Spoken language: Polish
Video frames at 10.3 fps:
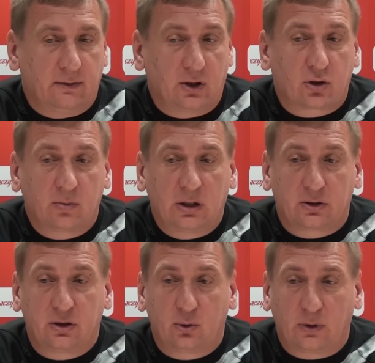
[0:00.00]
większą
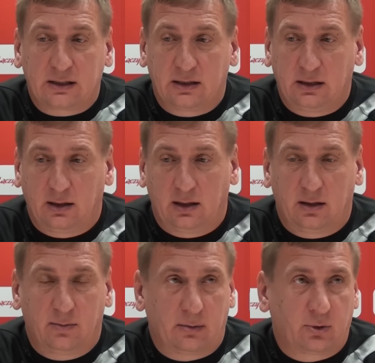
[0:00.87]
ilość sytuacji
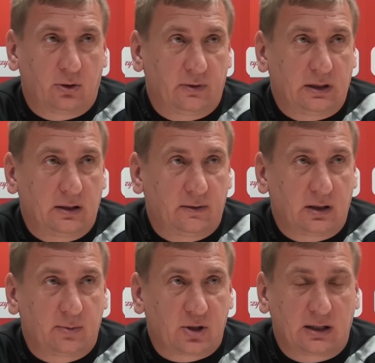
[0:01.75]
y, bramkowych w
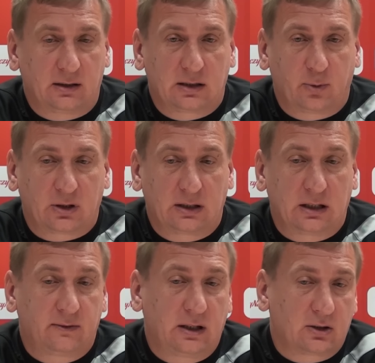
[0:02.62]
tych przegranych
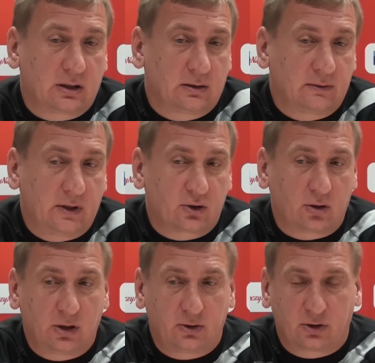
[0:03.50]
spotkaniach, większe,
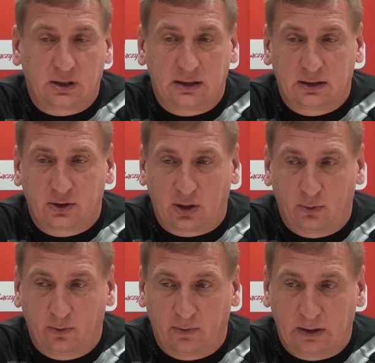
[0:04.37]
większą ilość oddanych
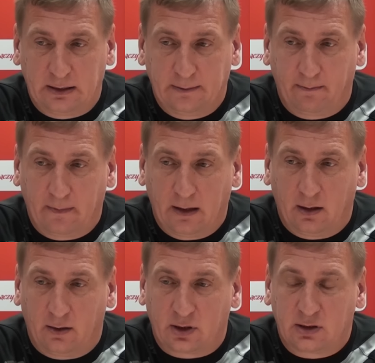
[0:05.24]
strzałów.
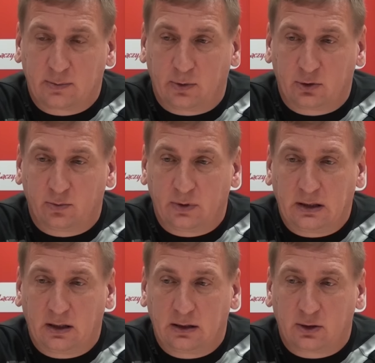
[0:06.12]
W żaden sposób
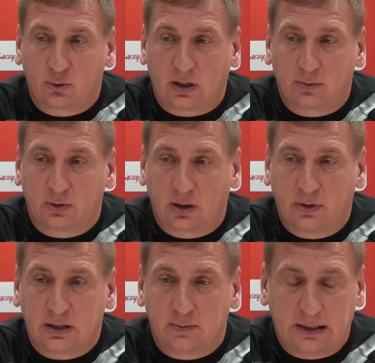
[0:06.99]
nie, nie szukam tutaj
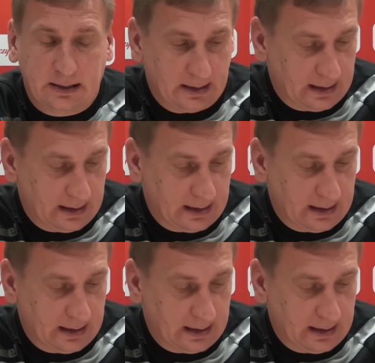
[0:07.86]
powiedzmy